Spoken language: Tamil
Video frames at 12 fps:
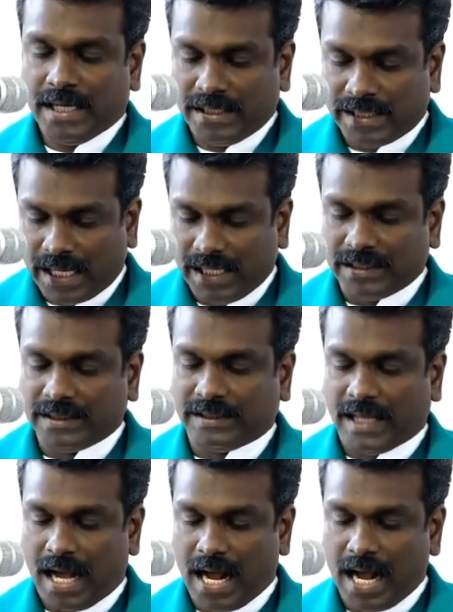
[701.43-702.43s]

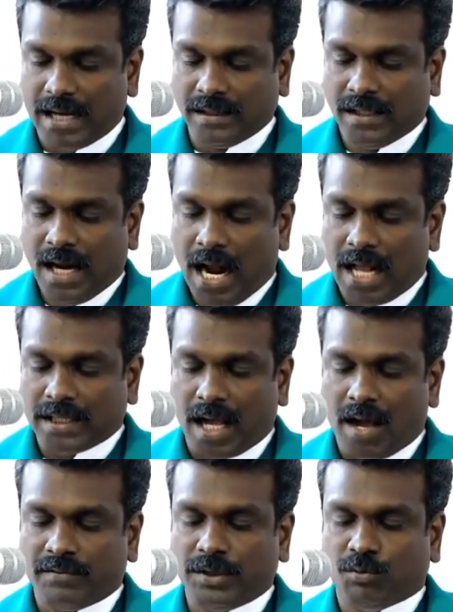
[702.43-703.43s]
நல்லதுதான்
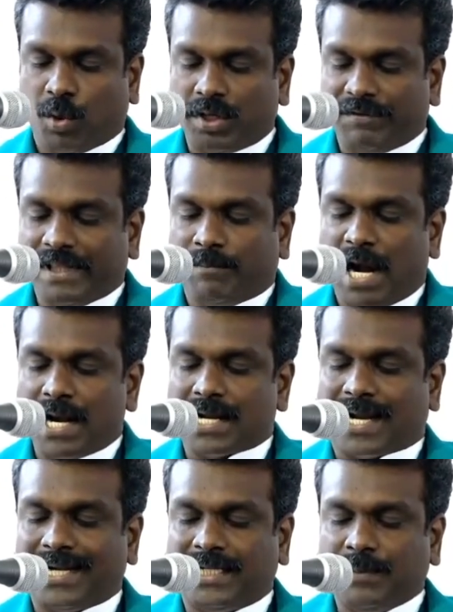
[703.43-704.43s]
அதாவது ஒரு விதமான
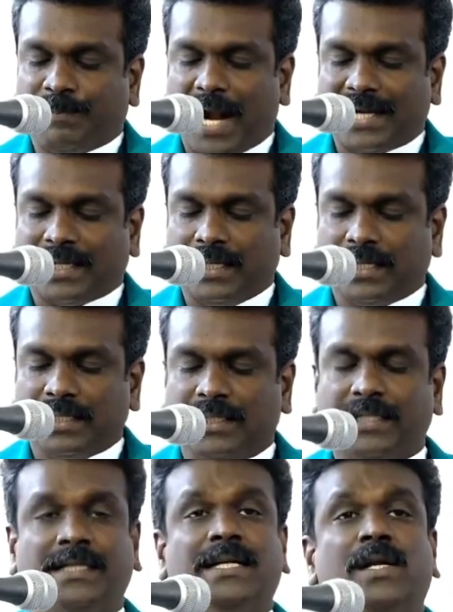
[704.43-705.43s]

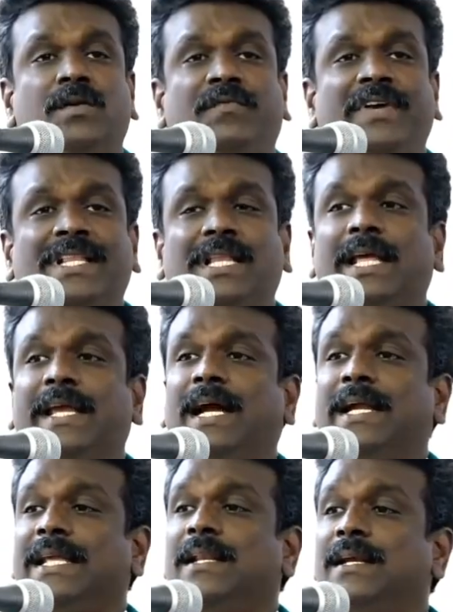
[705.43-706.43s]
கட்டுப்பாட்டிலிருந்து விடுதலை
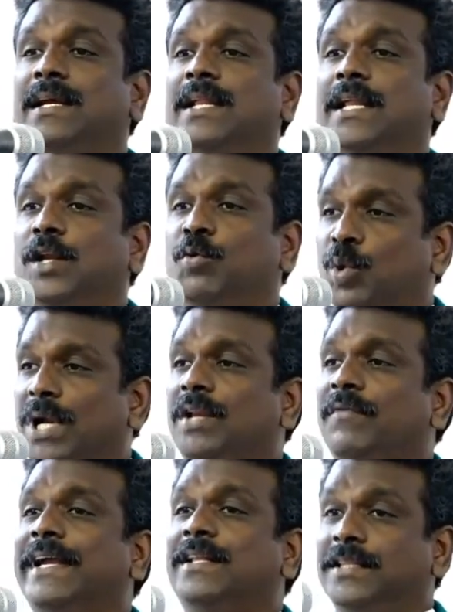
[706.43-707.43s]
அடைகிறீர்கள் என்ற
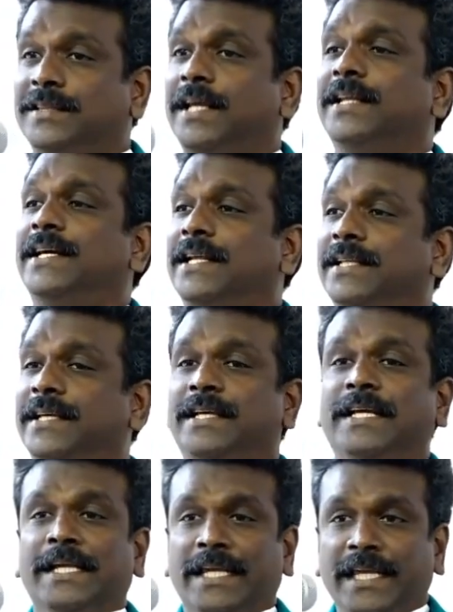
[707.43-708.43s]
உணர்வை அது தருகிறது
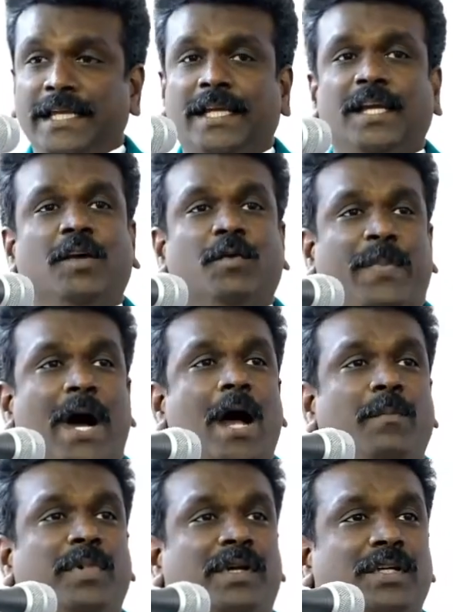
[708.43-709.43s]
இங்கேயும்
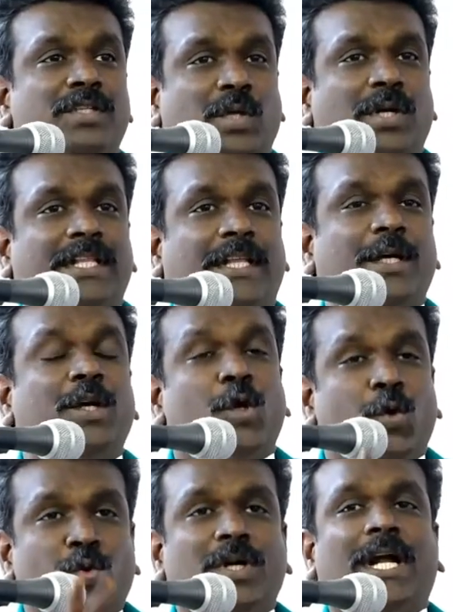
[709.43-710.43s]
பாம்பு சொல்லுது
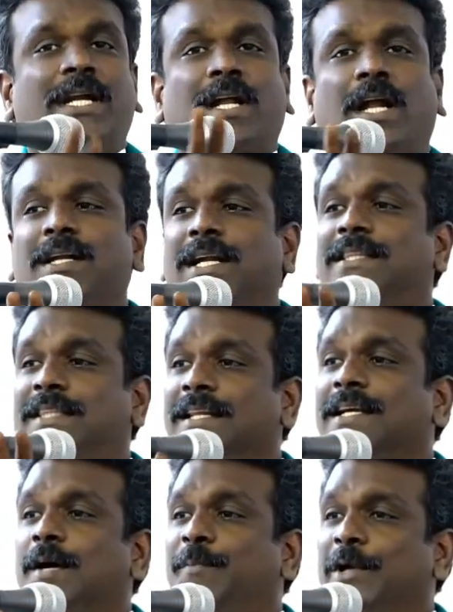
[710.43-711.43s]
உங்கள் கண்கள்
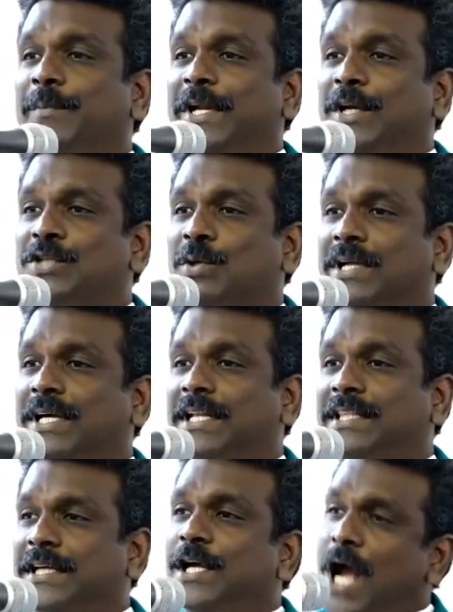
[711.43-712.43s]
திறக்கப்படும் என்று
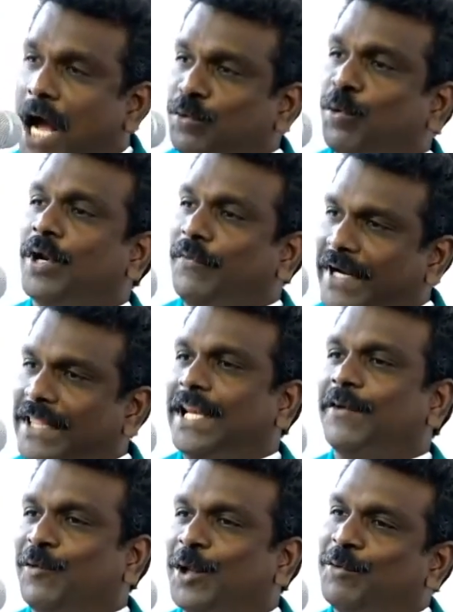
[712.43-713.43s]
சொல்லுகிறது அது ஒரு
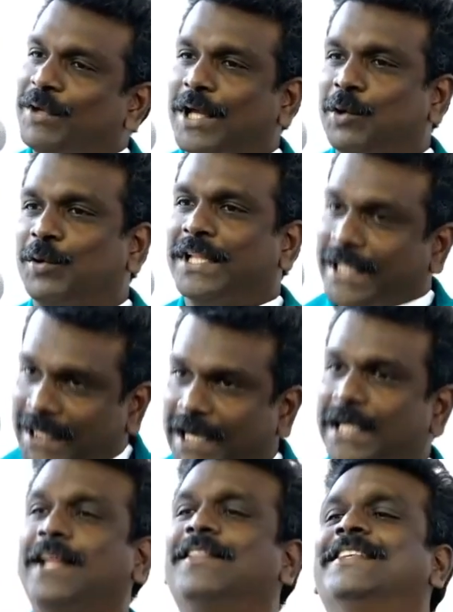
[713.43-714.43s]
விடுதலை உணர்வை தான் கொடுக்குது இது
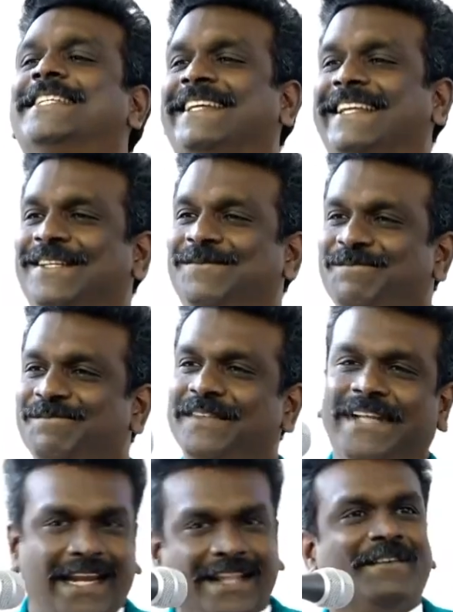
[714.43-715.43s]
ரெண்டாவது சிக்கல்
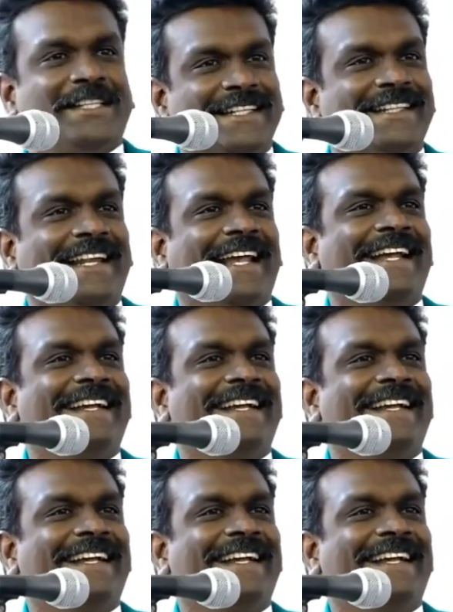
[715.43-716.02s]
நல்ல விஷயம் தானே